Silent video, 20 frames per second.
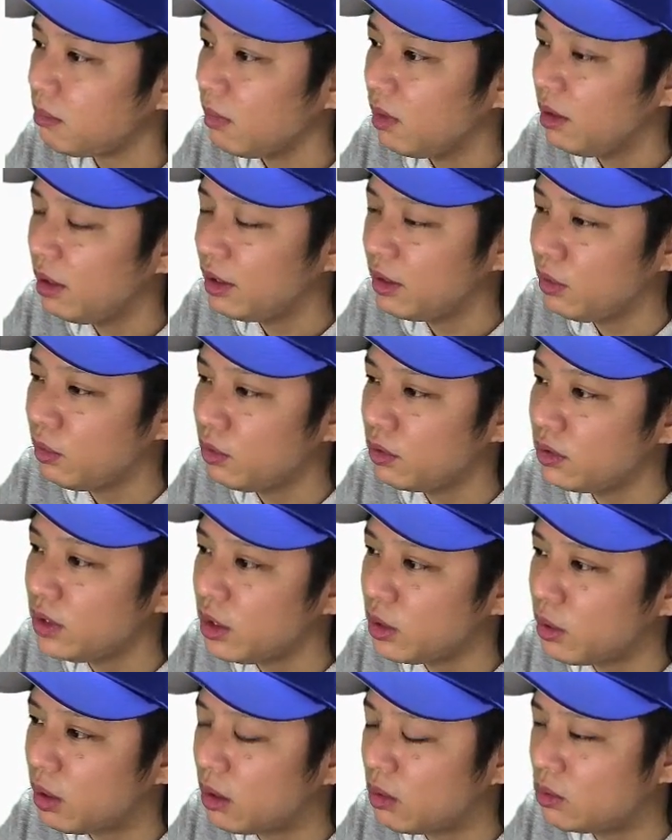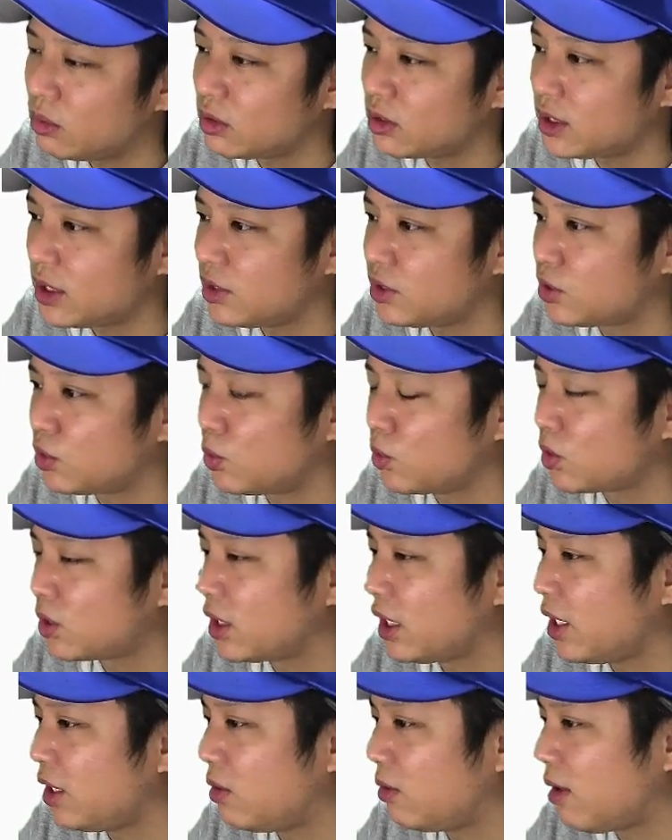で特にドラゴンズ戦調
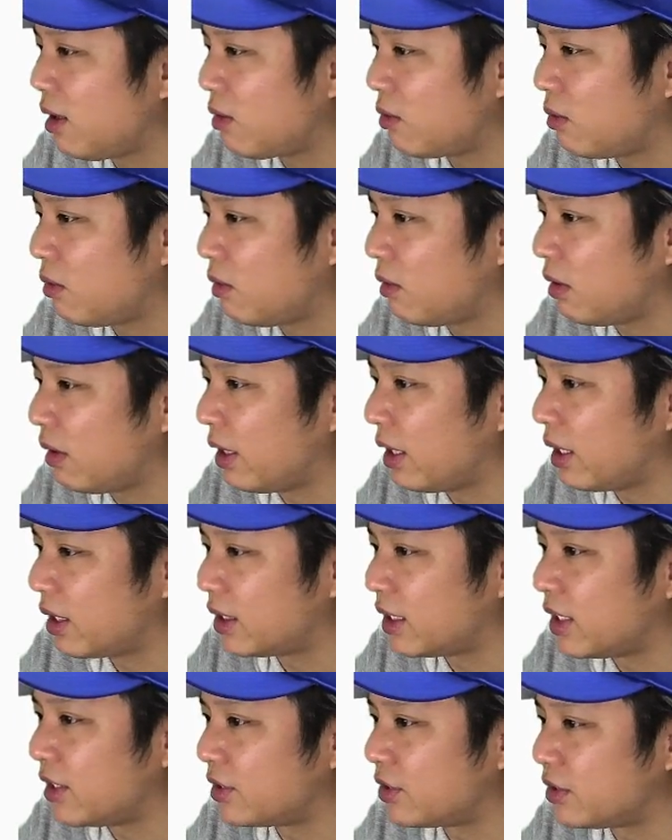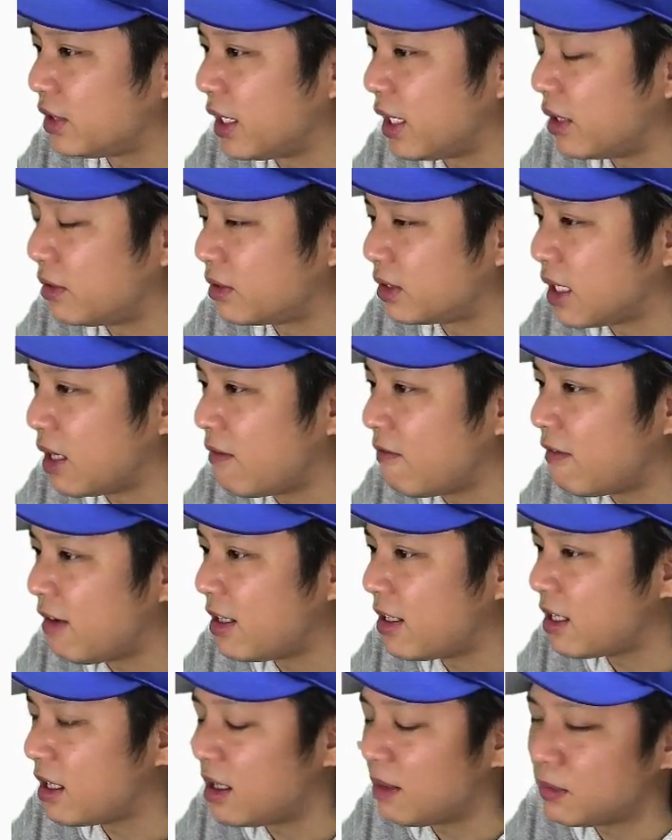子がいいのがこの、え選手である3
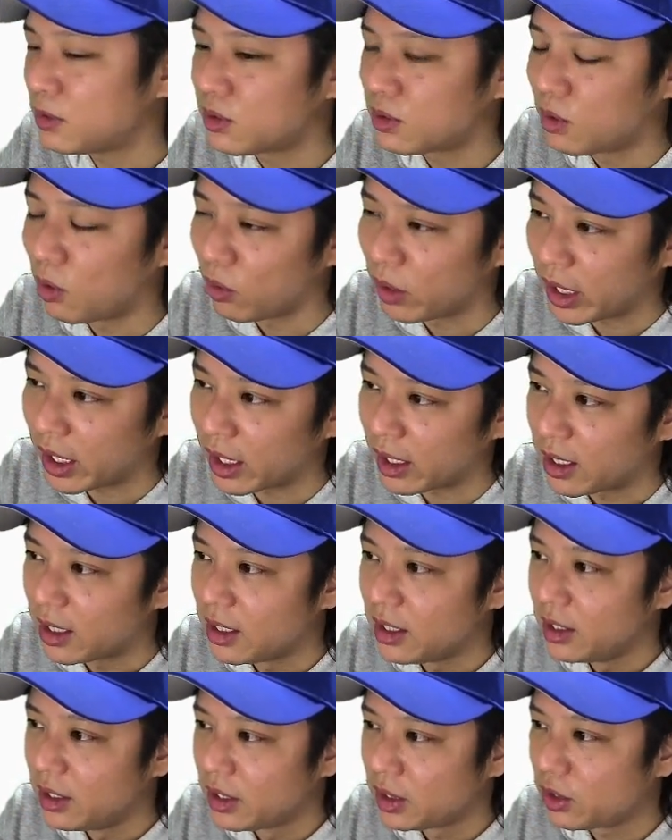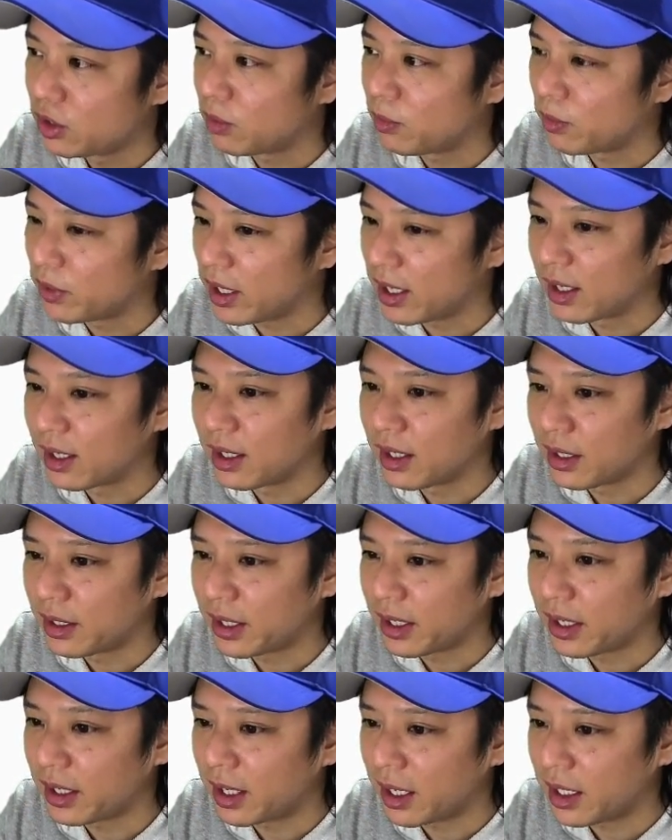割並ぶ5厘今日もね、えー、
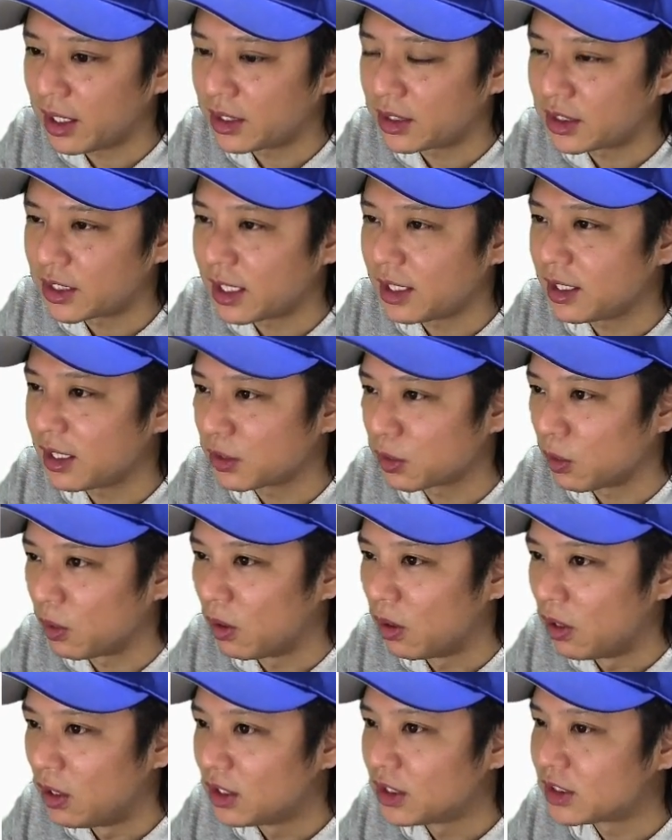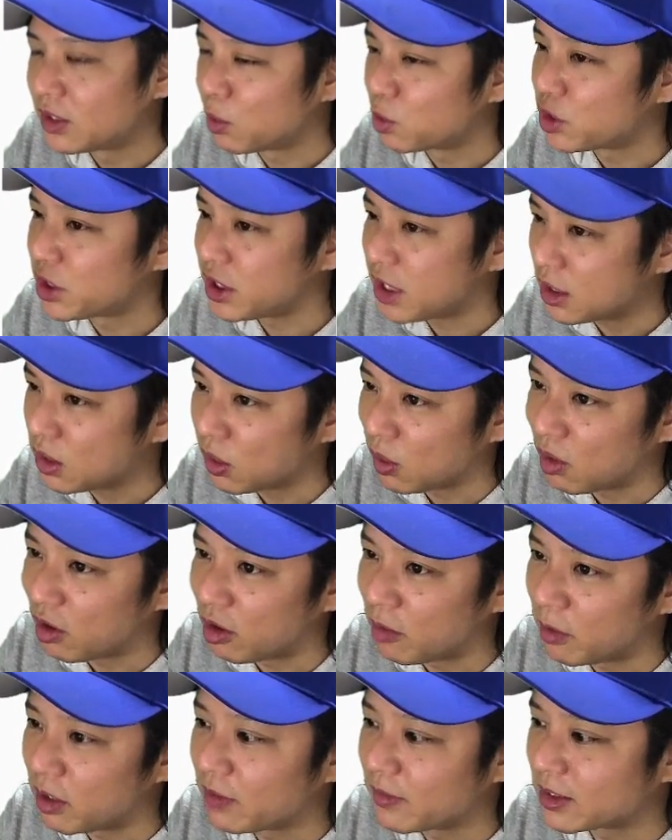警戒したいなとしてほしいなと
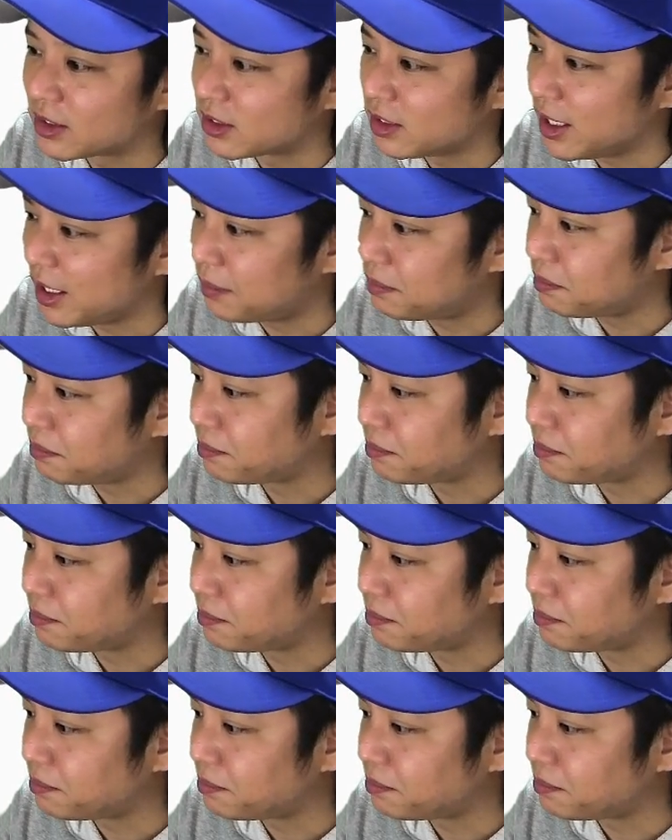思いますね。